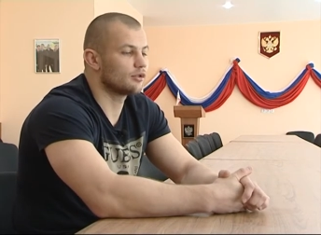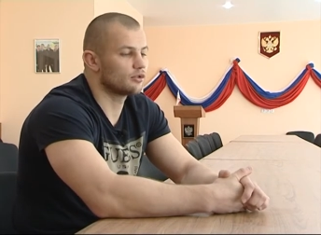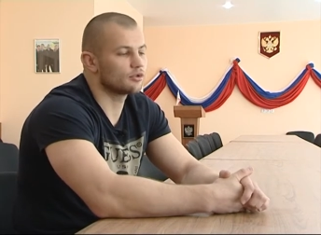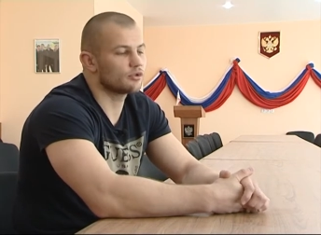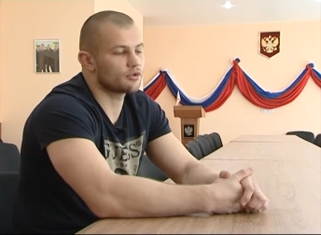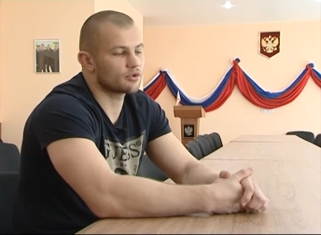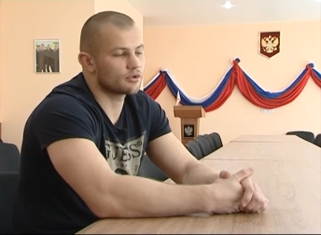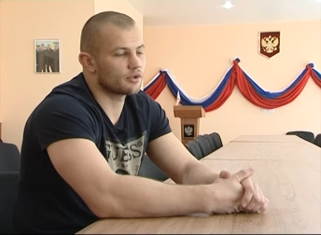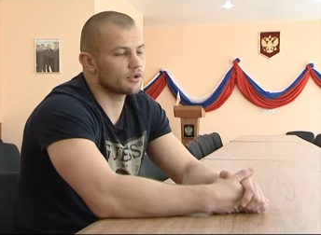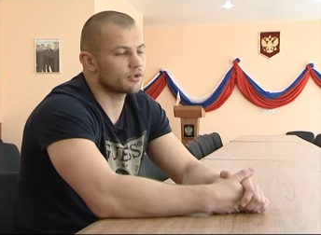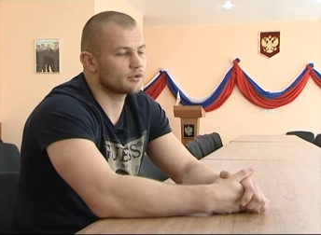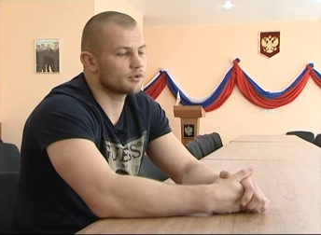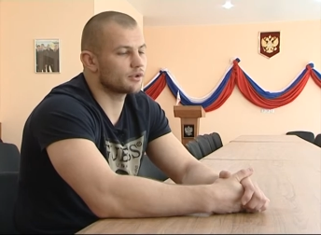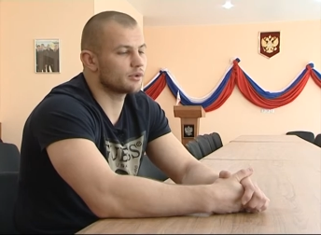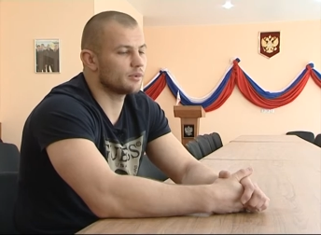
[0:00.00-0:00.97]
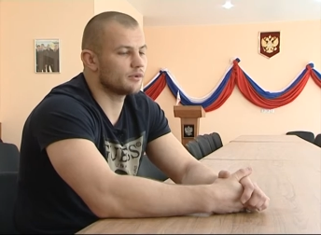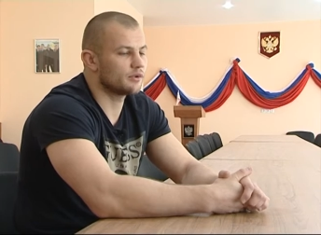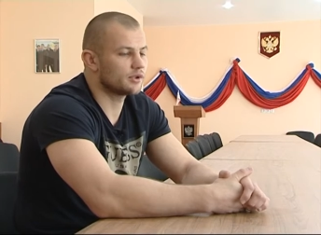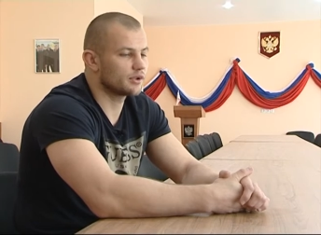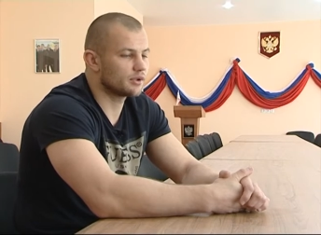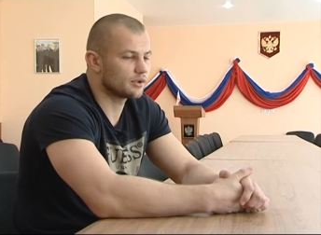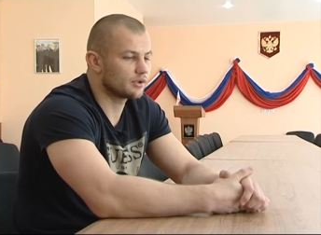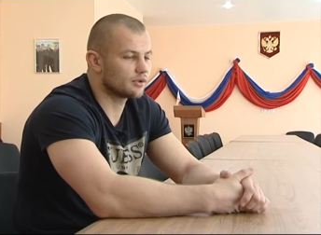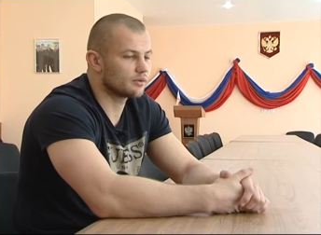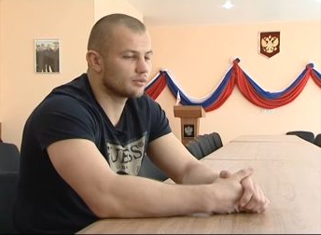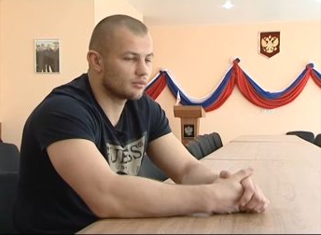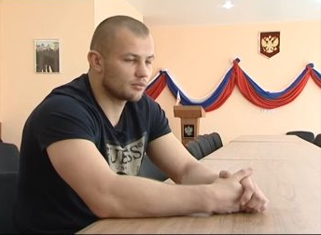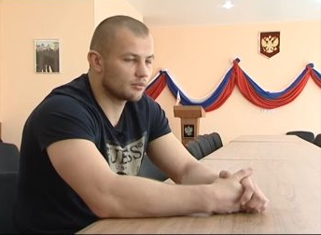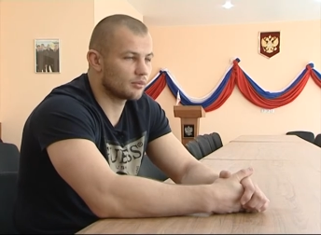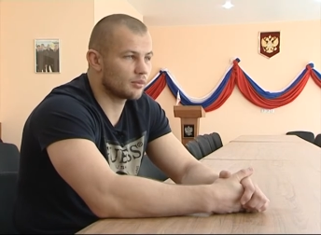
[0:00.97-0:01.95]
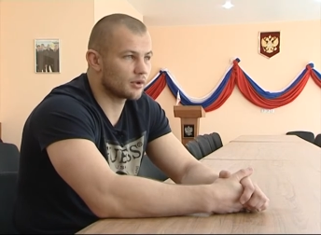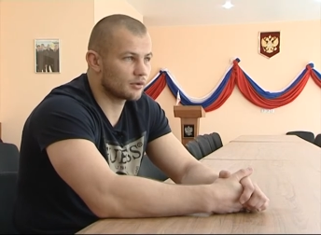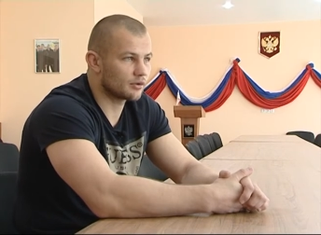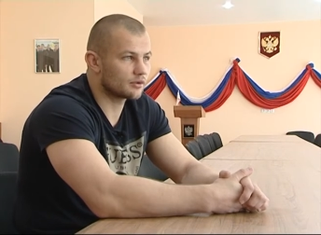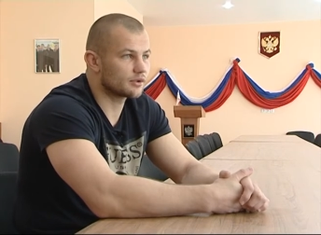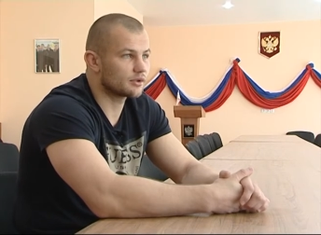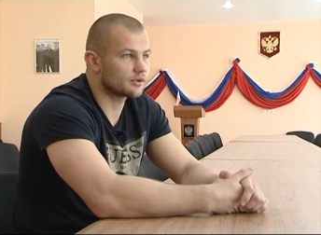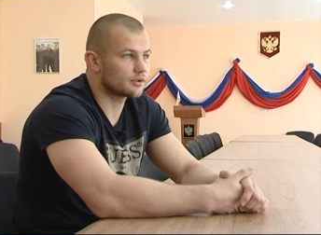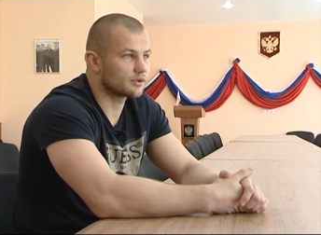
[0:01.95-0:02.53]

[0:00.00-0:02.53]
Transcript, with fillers: Он тоже нашел себе силы бороться.